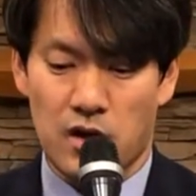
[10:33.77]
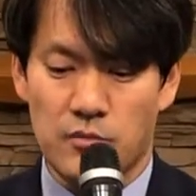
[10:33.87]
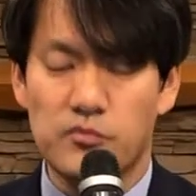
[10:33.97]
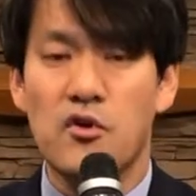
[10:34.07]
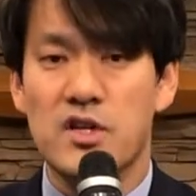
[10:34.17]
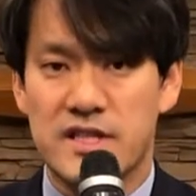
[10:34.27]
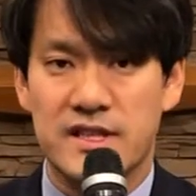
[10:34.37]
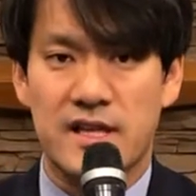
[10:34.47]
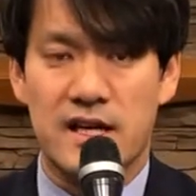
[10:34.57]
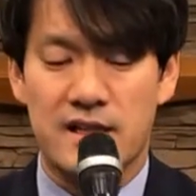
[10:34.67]

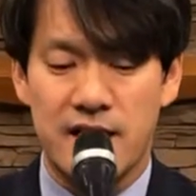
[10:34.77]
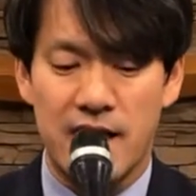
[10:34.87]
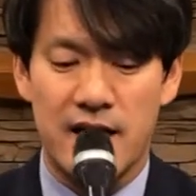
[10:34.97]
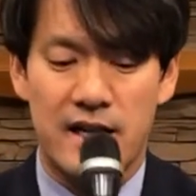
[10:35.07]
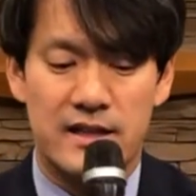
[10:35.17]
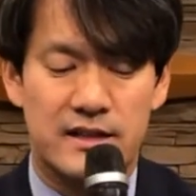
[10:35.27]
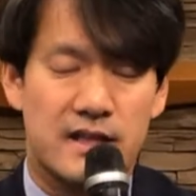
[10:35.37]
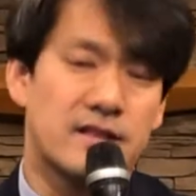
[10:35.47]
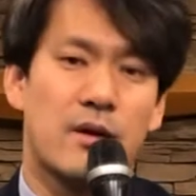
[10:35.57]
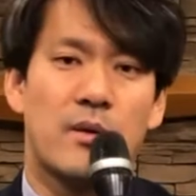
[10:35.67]
무엇인가를 해야 할
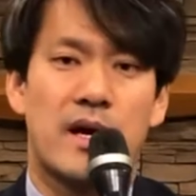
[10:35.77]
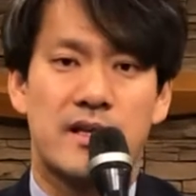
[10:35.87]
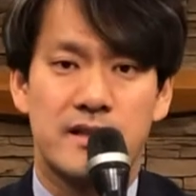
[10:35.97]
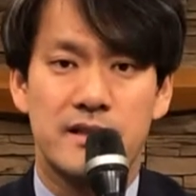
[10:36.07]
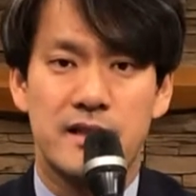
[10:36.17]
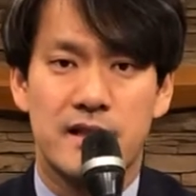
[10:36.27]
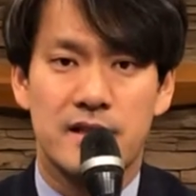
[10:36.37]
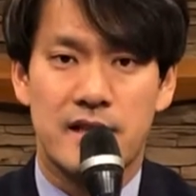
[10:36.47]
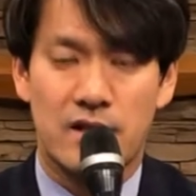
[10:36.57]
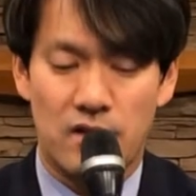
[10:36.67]
때 사용하는
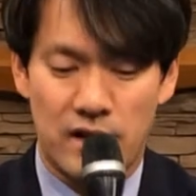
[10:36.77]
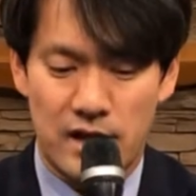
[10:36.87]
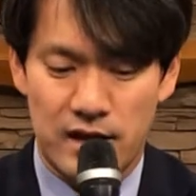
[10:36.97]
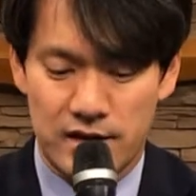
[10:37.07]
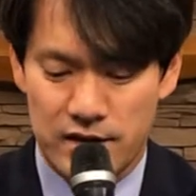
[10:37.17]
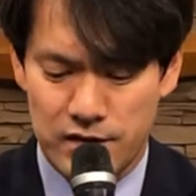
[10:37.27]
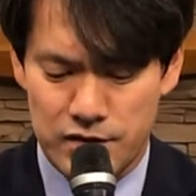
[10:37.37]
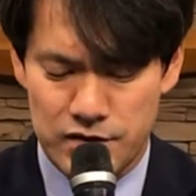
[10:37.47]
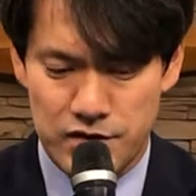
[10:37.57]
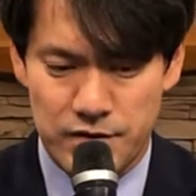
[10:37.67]
단어가 되는
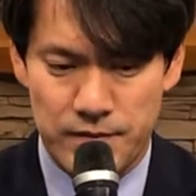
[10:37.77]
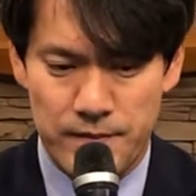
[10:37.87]
것이죠.